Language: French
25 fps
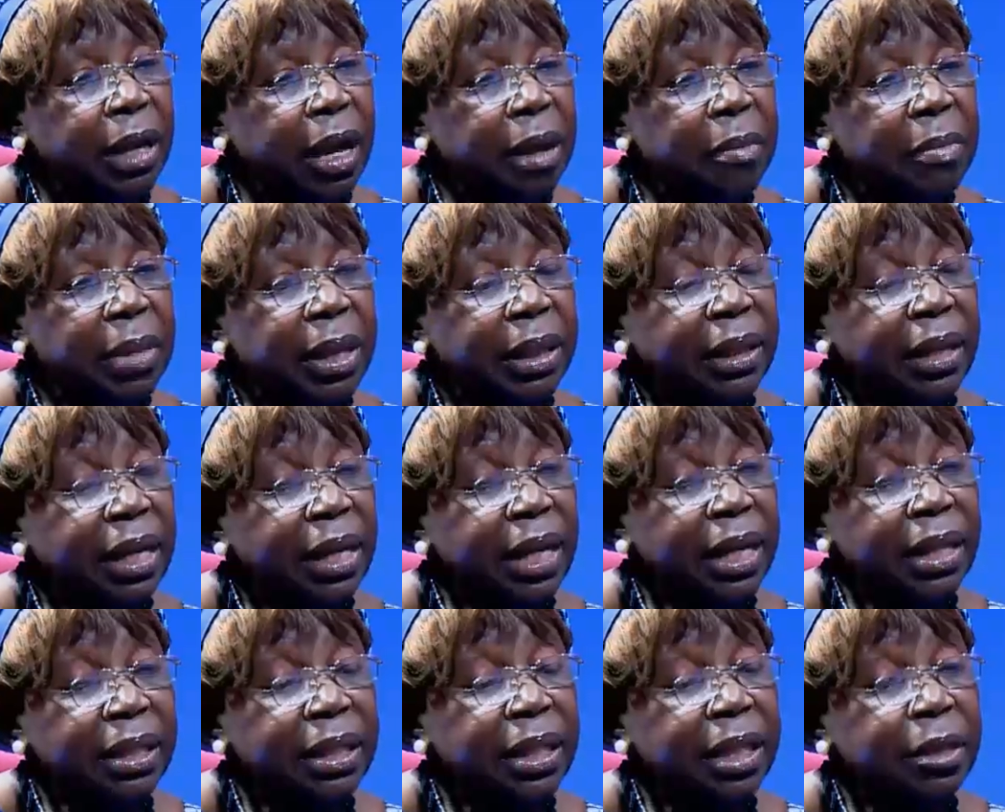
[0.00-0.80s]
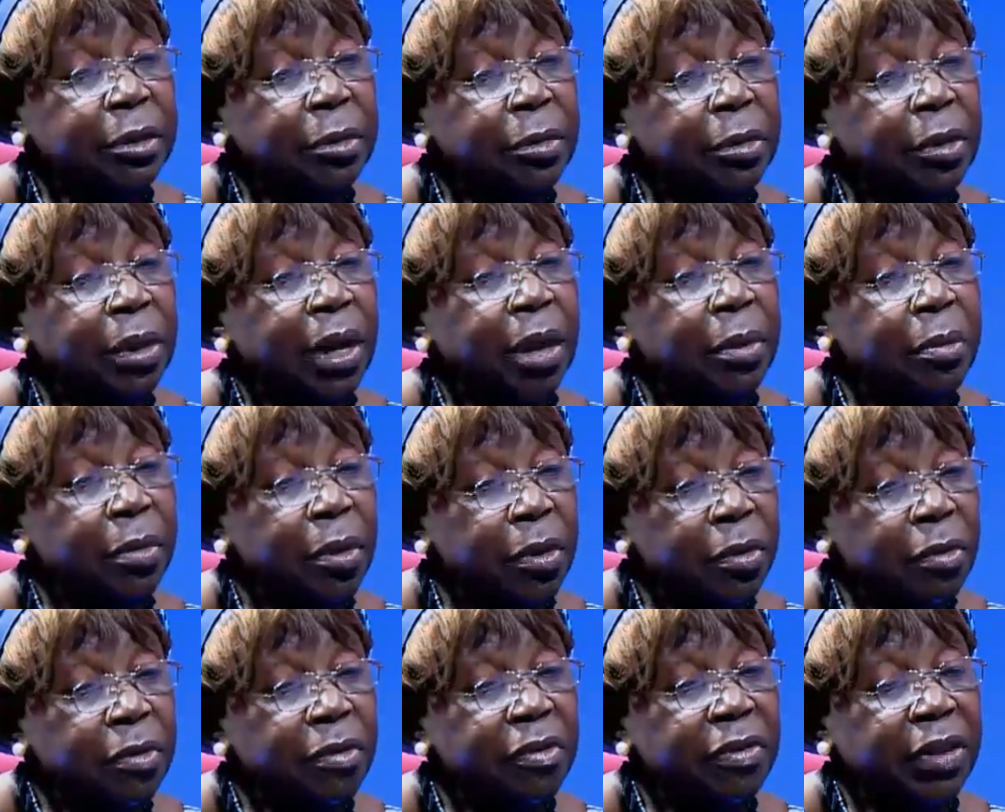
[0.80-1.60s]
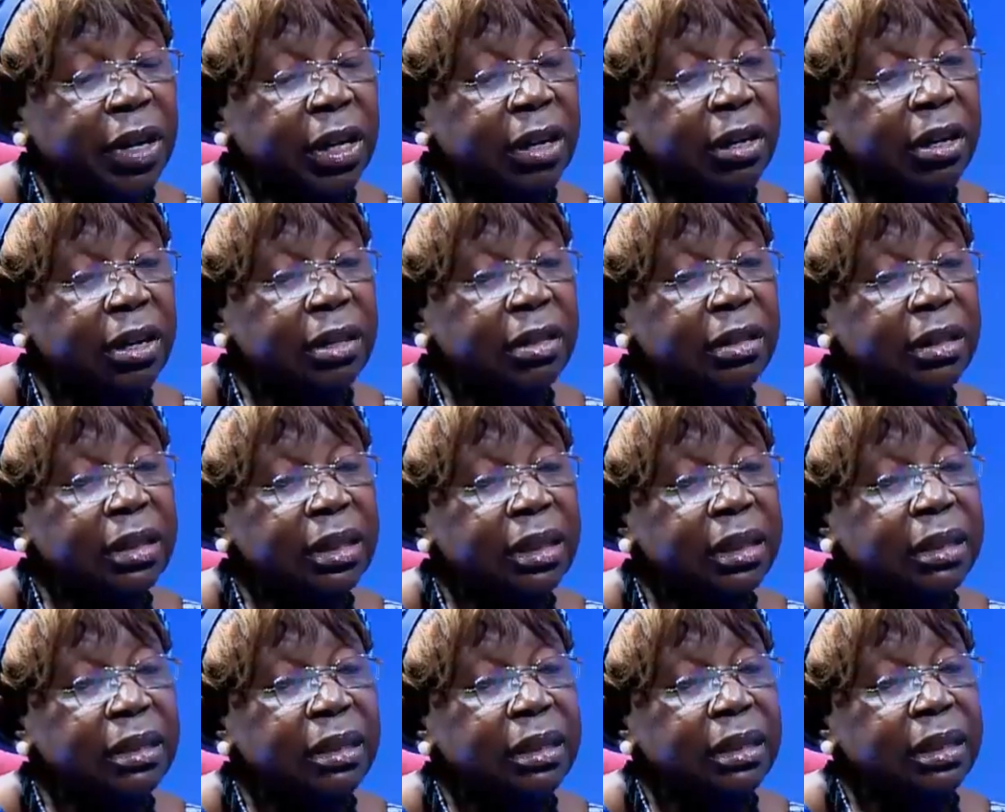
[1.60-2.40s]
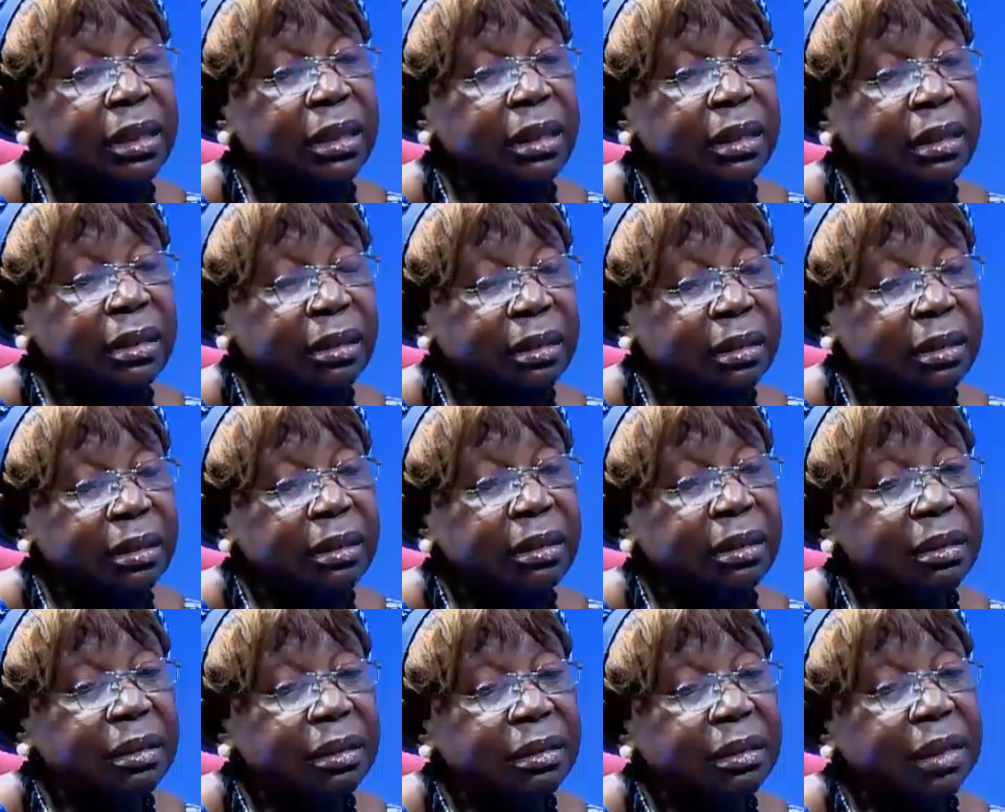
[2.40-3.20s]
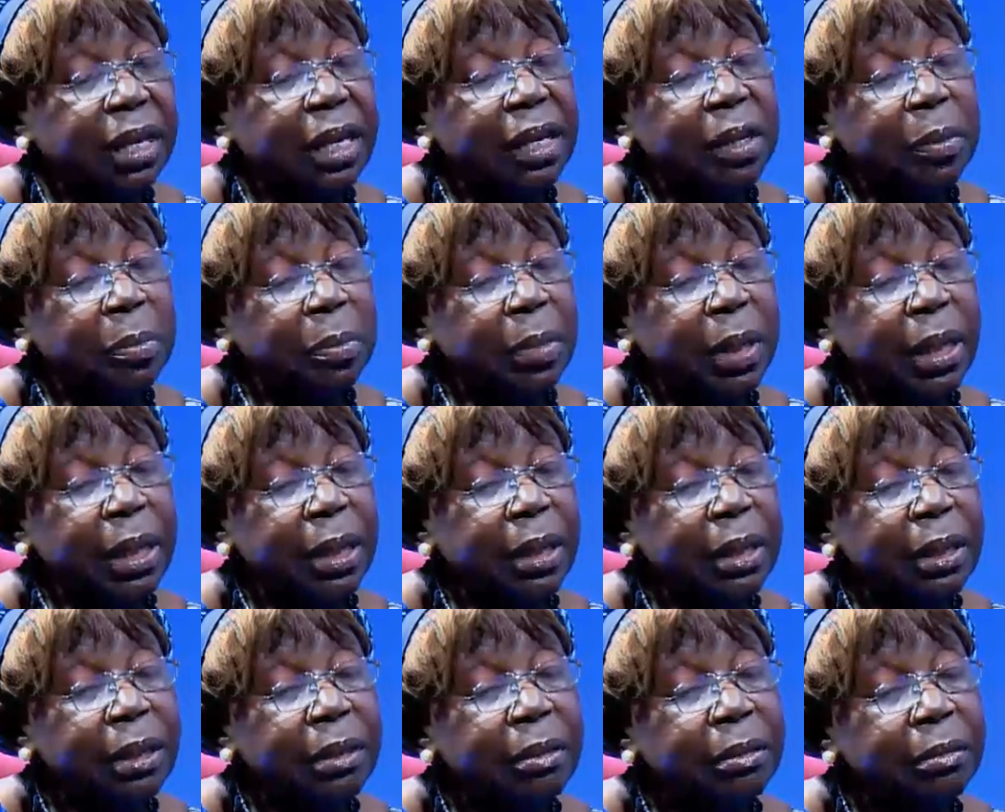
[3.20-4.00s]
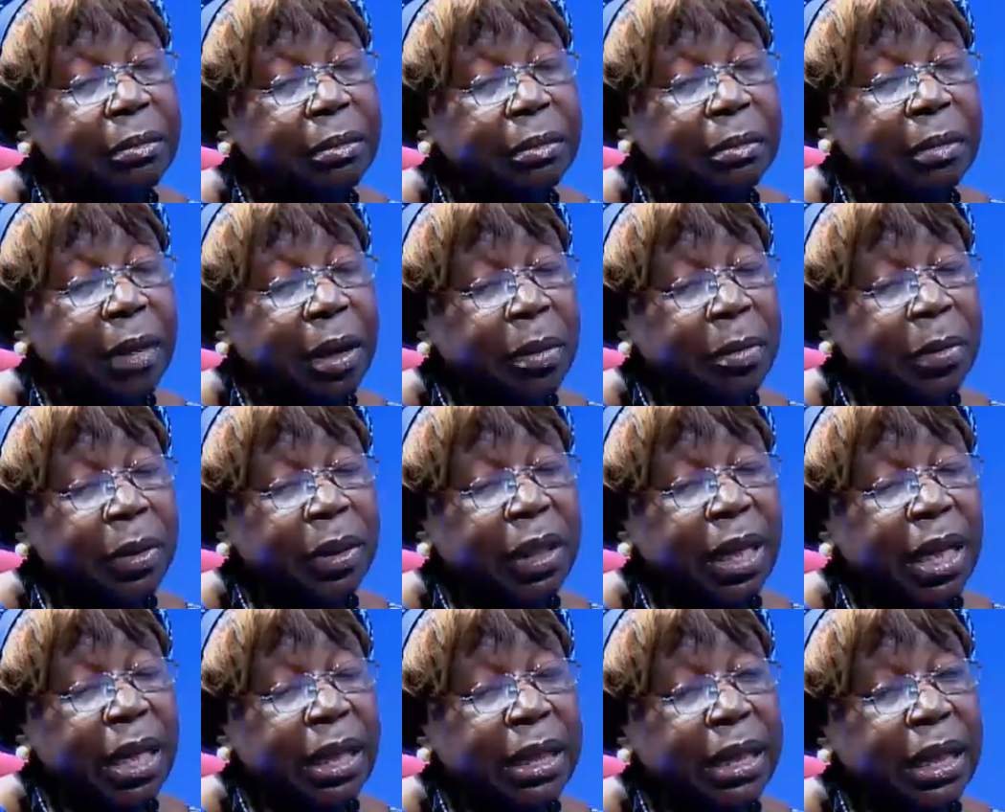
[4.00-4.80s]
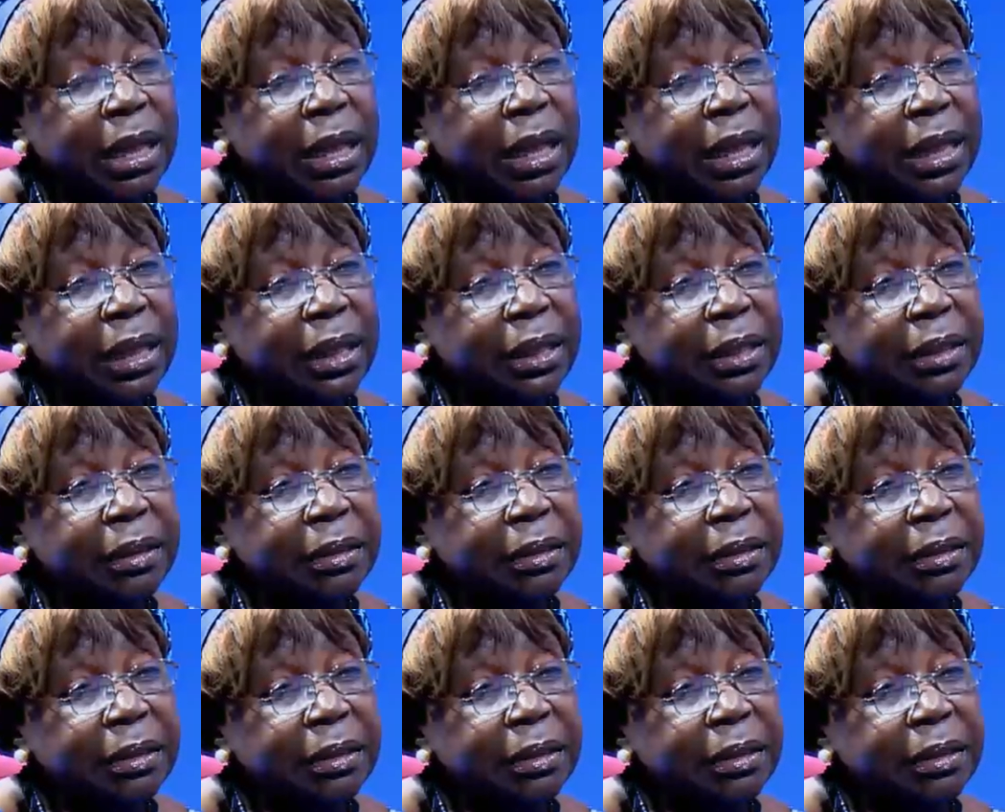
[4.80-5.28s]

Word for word: en mettant l'accent sur la bonne gouvernance euh, dans les pays membres de la SADEC.